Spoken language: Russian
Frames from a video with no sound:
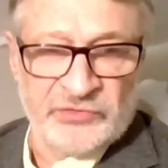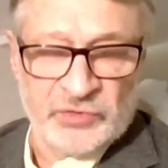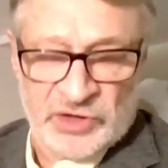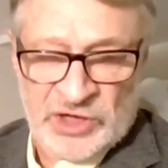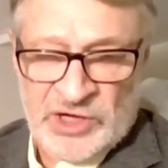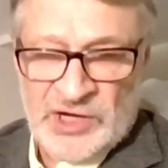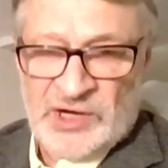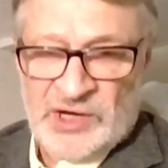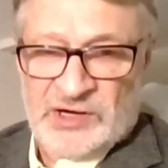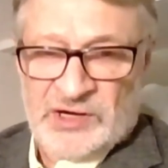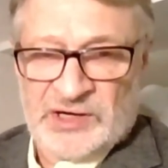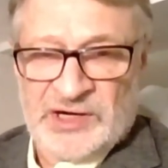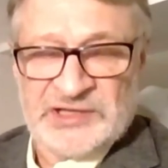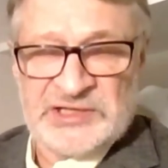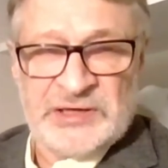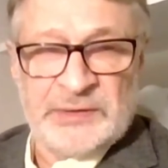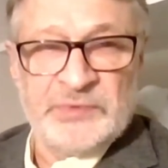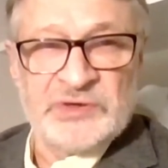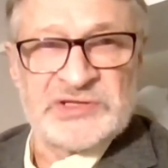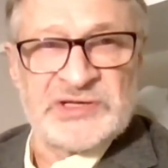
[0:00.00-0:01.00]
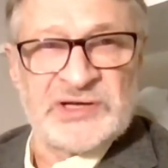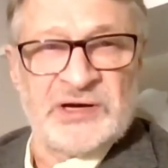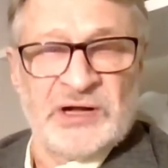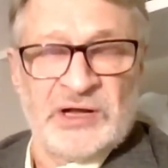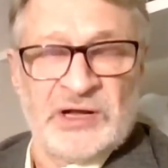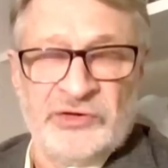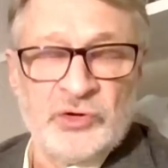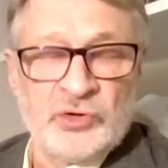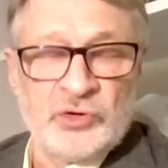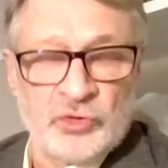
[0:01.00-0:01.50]
Вот хотя бы
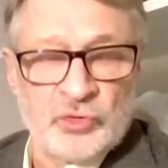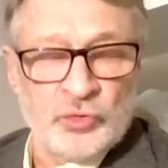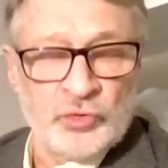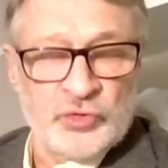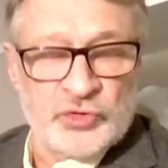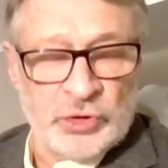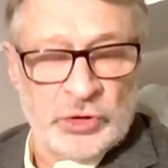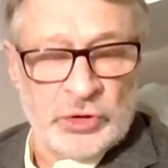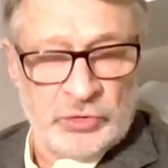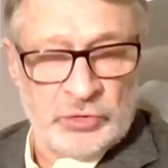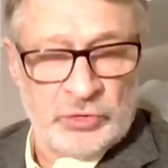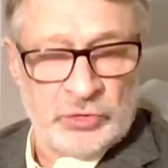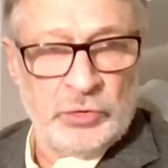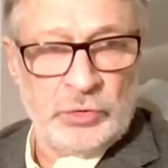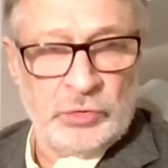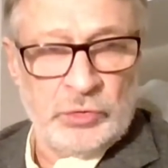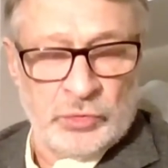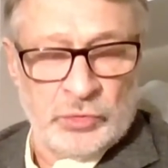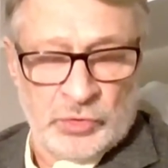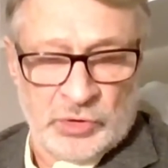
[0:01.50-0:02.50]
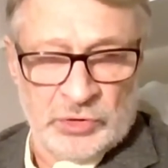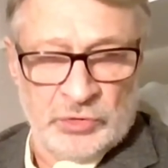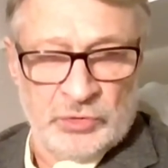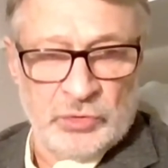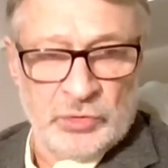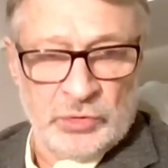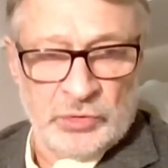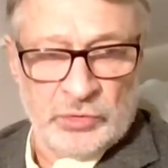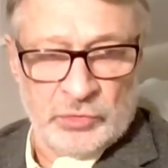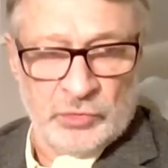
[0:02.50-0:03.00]
сохранить ту территорию,
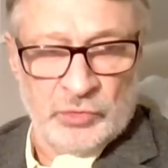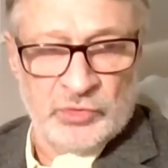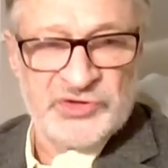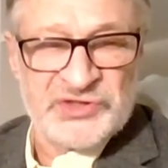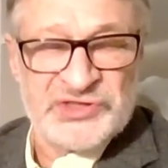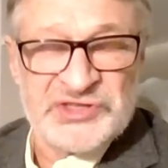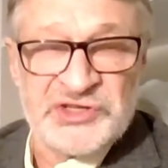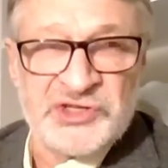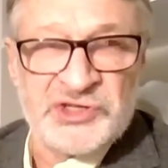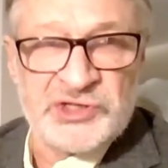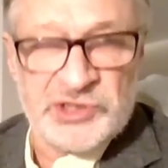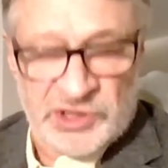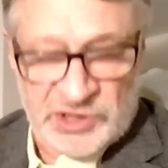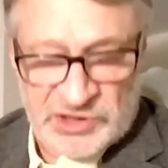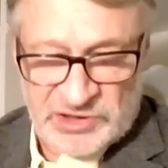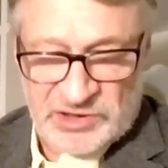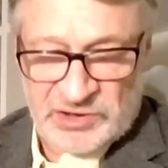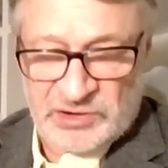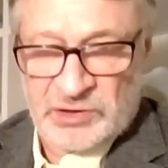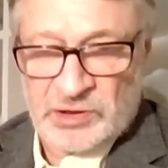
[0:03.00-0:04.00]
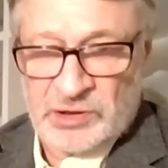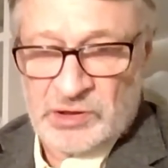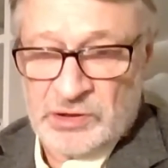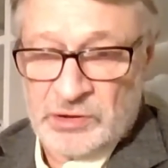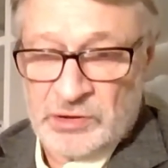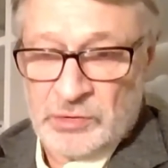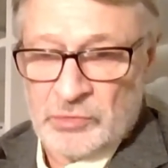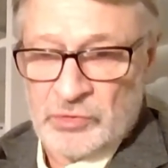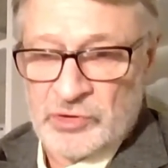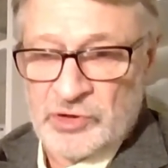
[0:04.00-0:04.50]
которую он сейчас
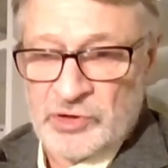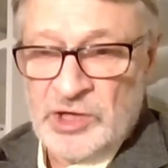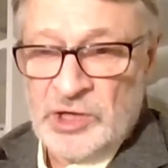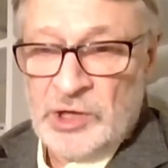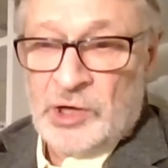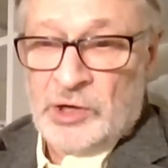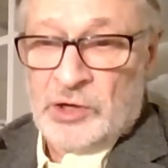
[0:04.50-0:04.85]
контролирует.